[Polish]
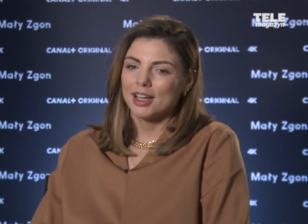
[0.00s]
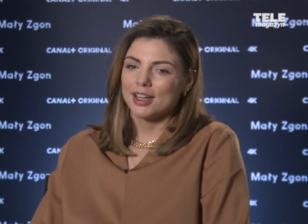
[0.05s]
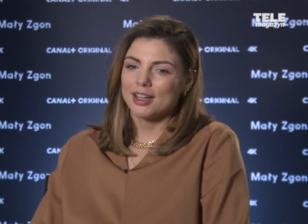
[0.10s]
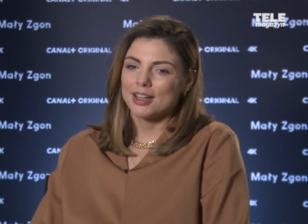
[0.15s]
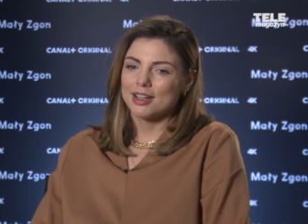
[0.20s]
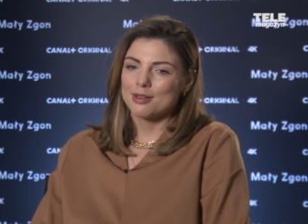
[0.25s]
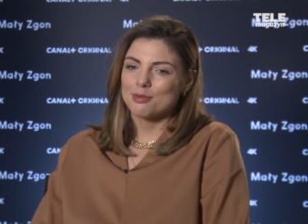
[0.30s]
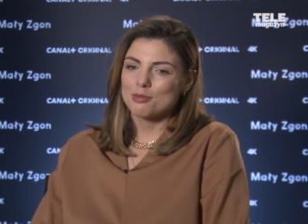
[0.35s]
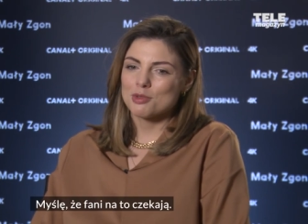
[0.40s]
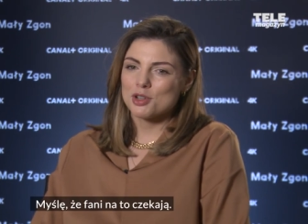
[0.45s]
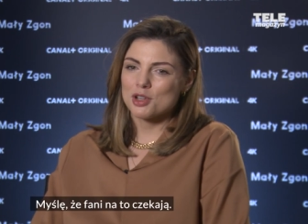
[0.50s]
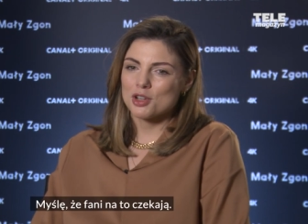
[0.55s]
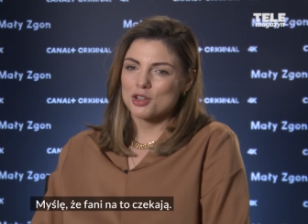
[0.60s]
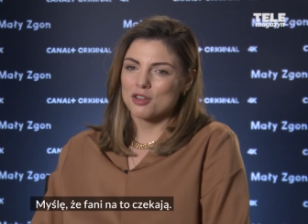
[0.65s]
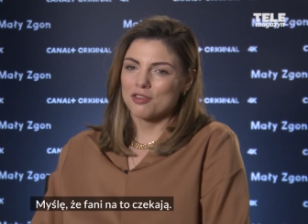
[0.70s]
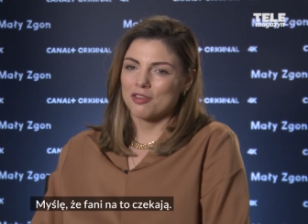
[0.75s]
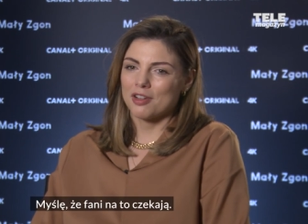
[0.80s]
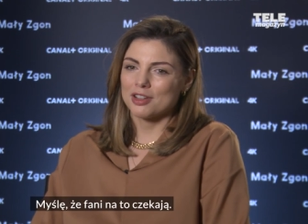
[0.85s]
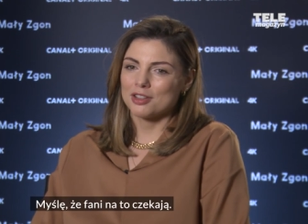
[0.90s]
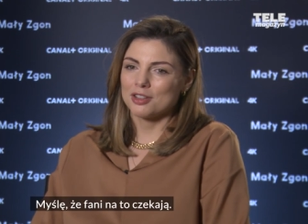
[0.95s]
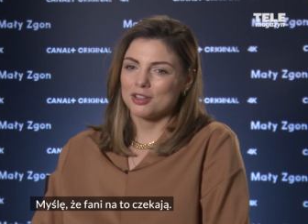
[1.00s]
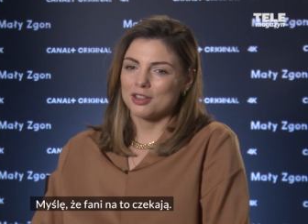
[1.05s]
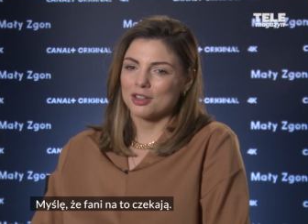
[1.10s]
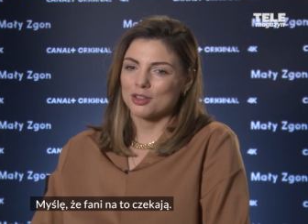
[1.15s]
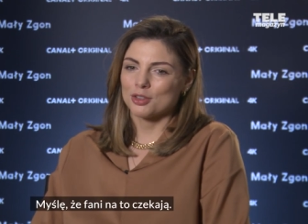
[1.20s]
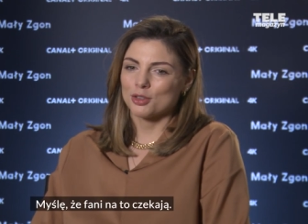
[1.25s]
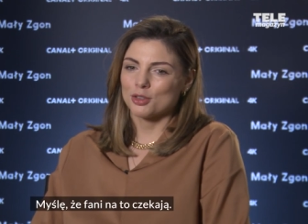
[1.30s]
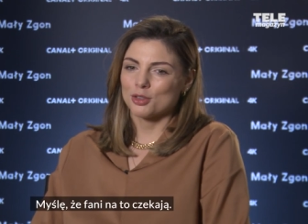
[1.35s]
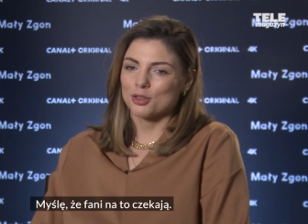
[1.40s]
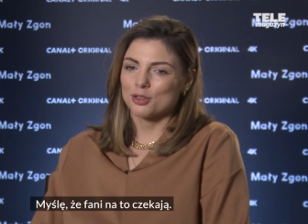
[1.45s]
E, myślę, że fani
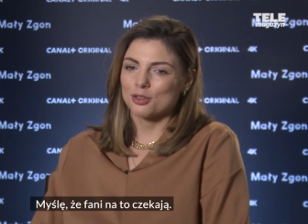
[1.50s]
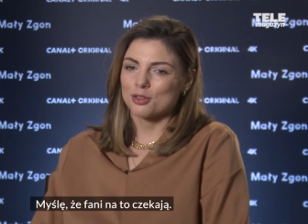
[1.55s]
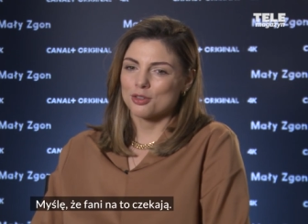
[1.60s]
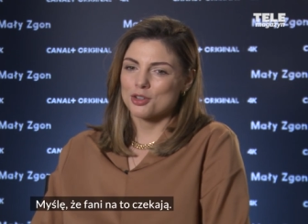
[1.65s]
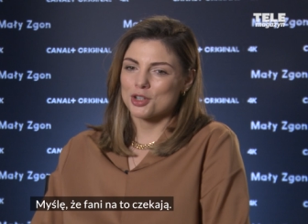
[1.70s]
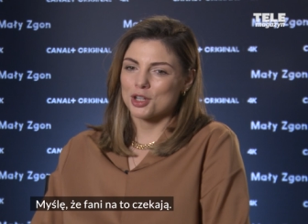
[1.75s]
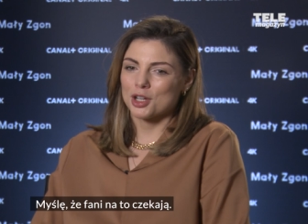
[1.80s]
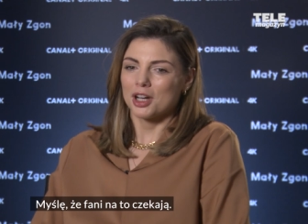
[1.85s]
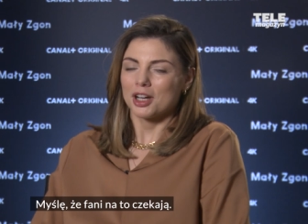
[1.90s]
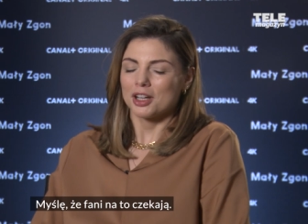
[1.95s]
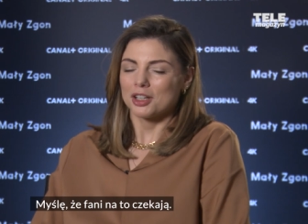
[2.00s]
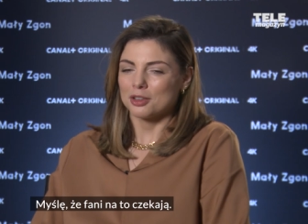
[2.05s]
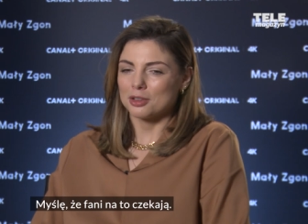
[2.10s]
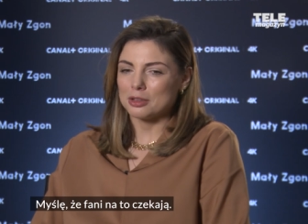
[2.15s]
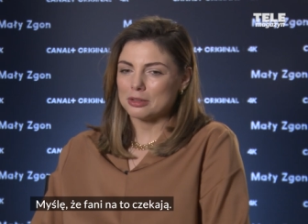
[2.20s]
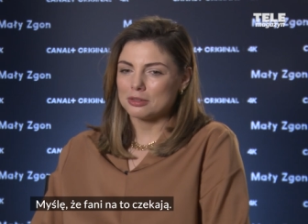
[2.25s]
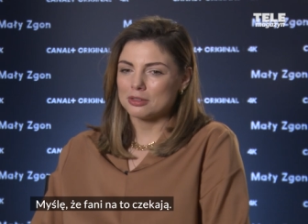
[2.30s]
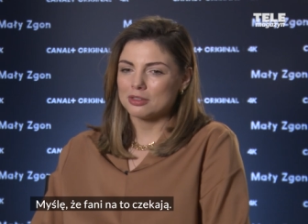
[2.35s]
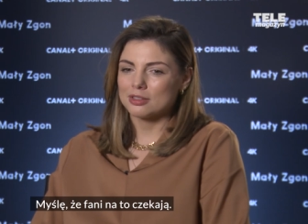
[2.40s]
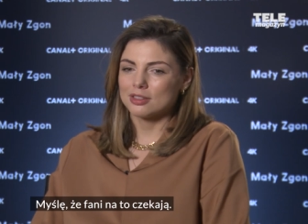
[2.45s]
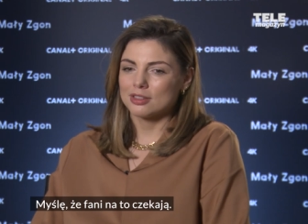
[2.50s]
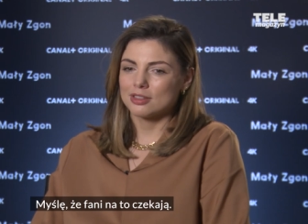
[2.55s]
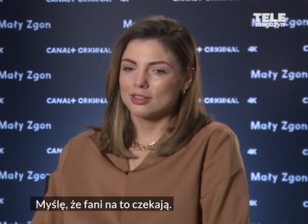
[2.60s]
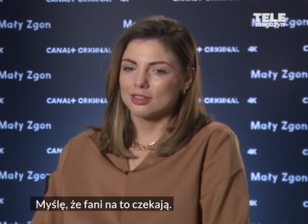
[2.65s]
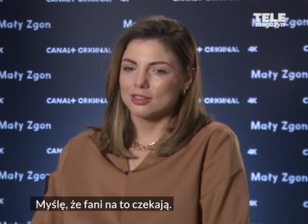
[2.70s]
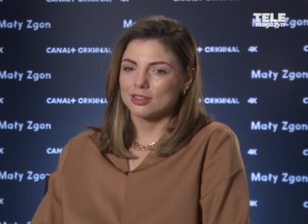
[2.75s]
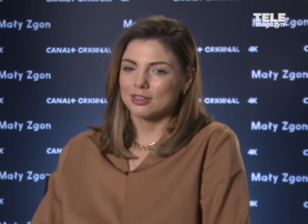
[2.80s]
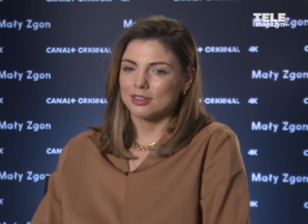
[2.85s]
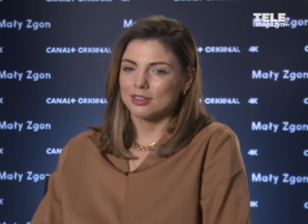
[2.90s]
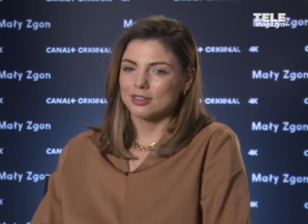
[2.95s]
na to czekają.
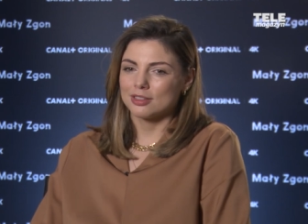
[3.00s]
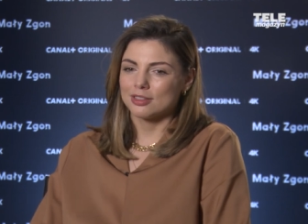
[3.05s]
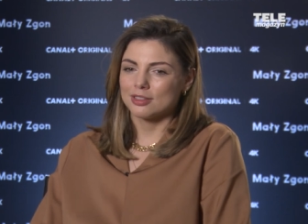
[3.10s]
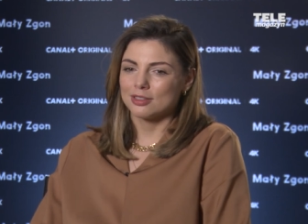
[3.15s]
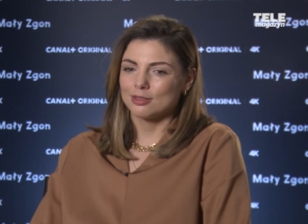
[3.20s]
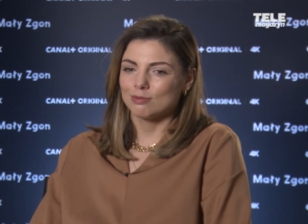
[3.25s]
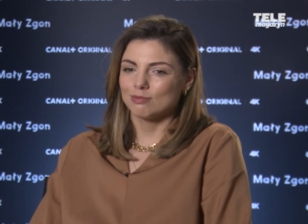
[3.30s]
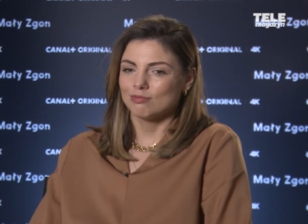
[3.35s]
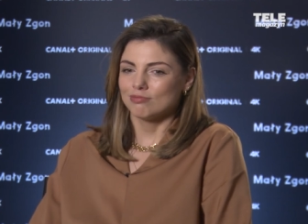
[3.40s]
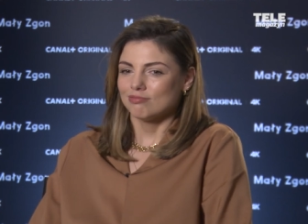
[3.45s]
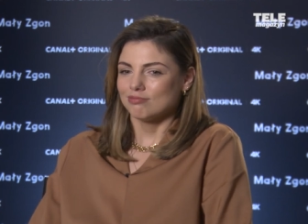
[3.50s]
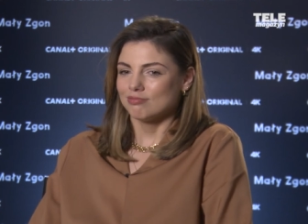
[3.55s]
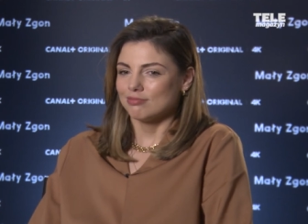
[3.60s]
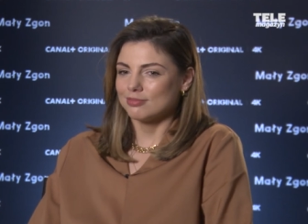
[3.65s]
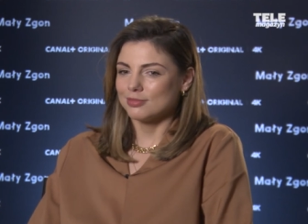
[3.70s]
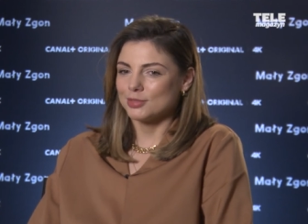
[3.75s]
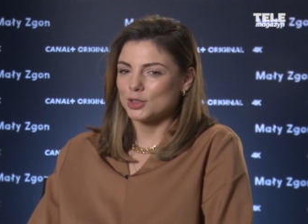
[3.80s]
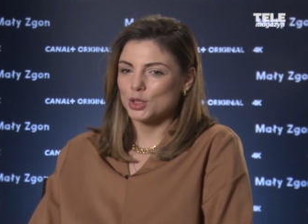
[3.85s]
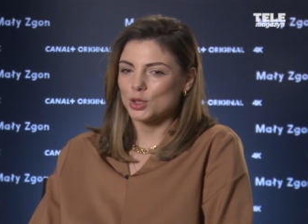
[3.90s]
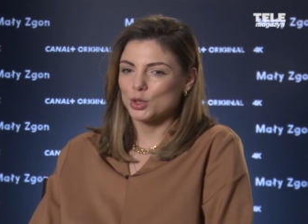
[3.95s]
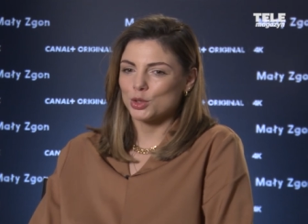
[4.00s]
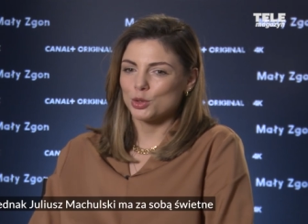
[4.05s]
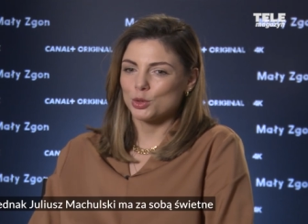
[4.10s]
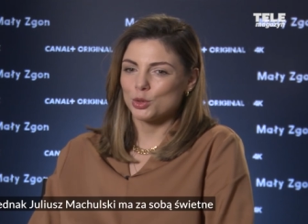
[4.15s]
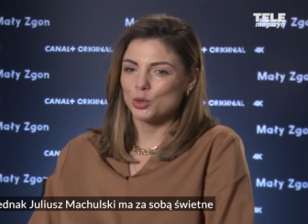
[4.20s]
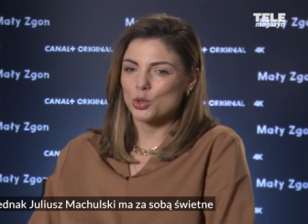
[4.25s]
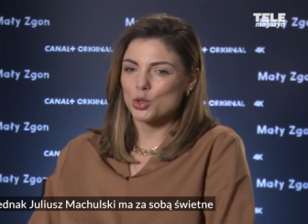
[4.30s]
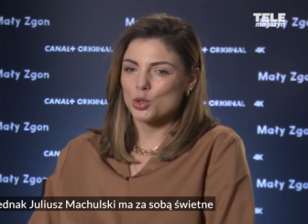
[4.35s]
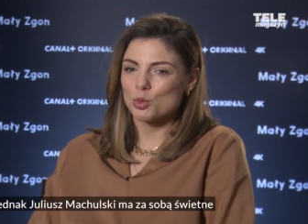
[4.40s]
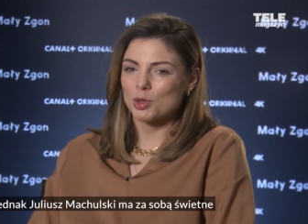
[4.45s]
E, no,
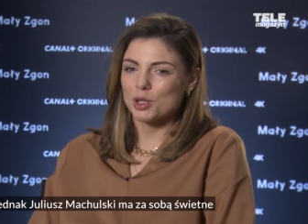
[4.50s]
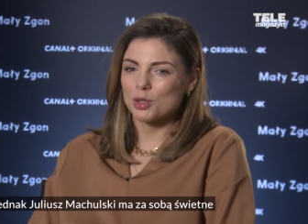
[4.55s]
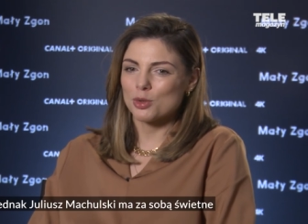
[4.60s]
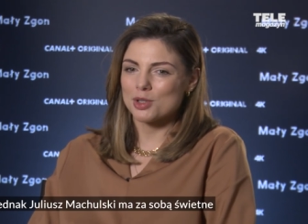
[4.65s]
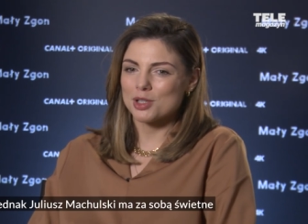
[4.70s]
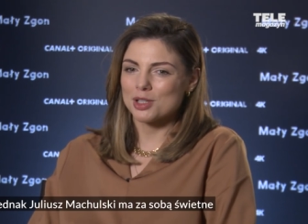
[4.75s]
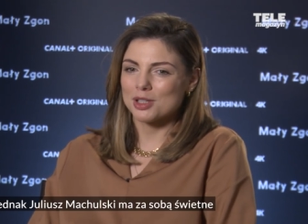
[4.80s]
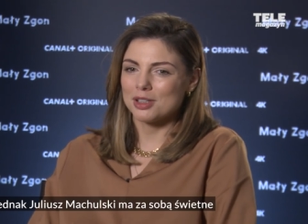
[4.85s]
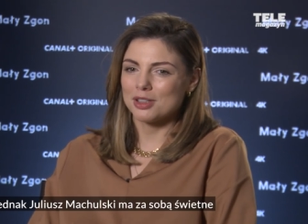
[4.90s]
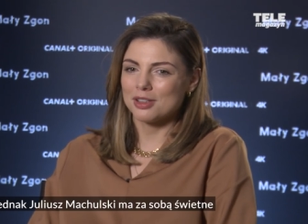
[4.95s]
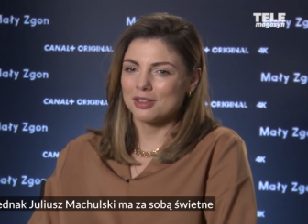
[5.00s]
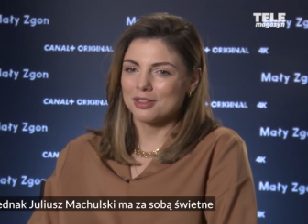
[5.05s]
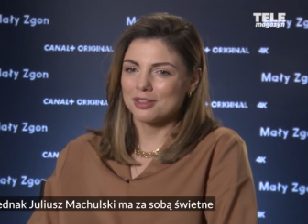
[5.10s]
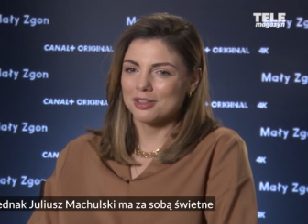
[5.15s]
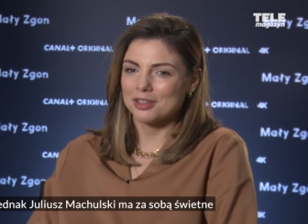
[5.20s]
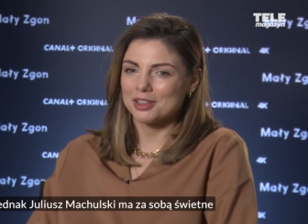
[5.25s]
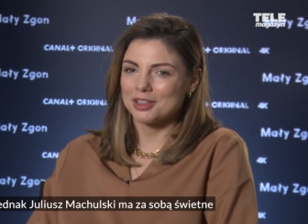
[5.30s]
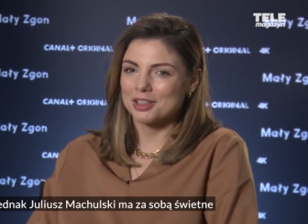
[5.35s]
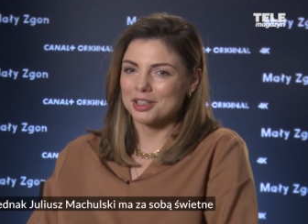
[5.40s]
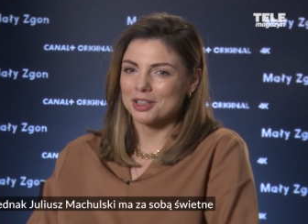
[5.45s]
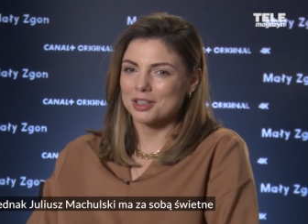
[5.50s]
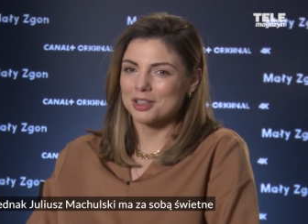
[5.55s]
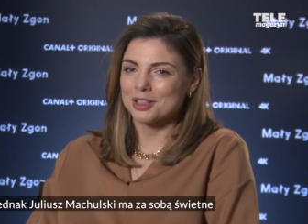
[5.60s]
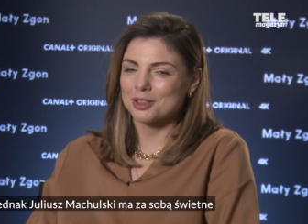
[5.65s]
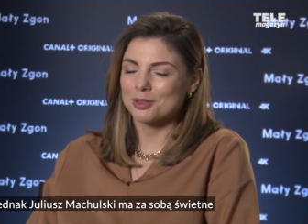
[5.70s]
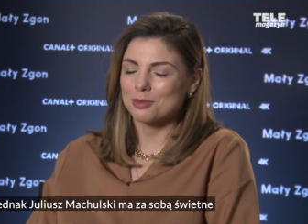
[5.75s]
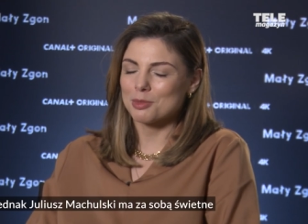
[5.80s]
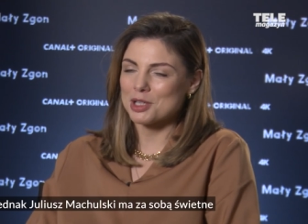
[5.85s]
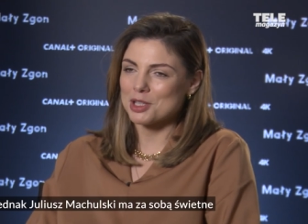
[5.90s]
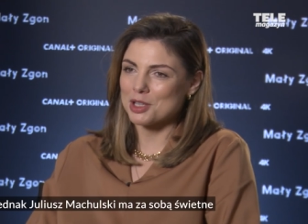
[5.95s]
Juliusz Machulski jednak
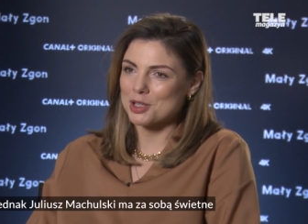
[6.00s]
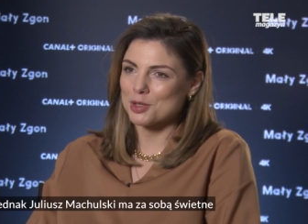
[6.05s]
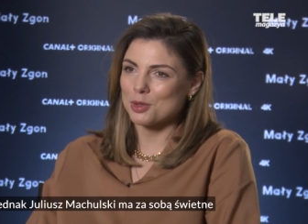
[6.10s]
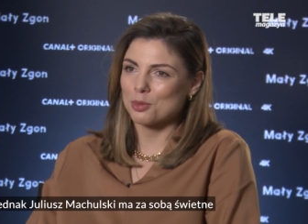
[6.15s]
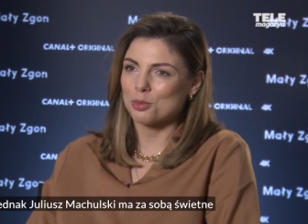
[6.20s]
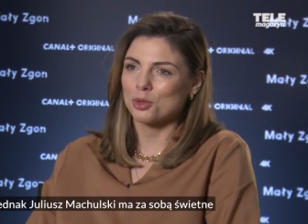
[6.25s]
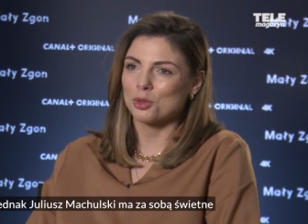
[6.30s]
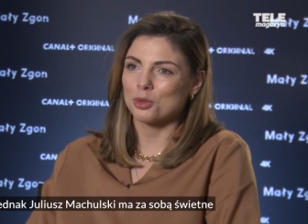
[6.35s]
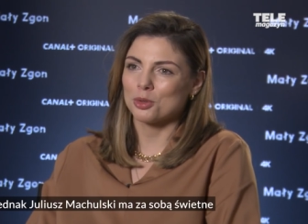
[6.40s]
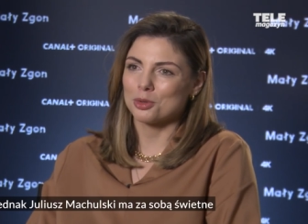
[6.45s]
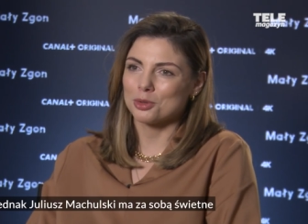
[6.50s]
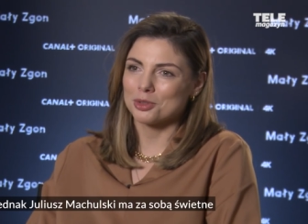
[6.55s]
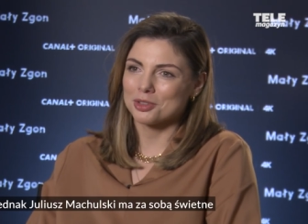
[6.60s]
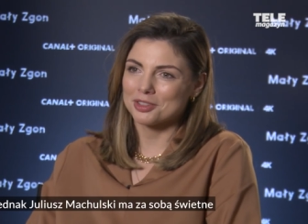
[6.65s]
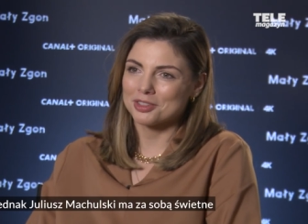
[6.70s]
ma za sobą e,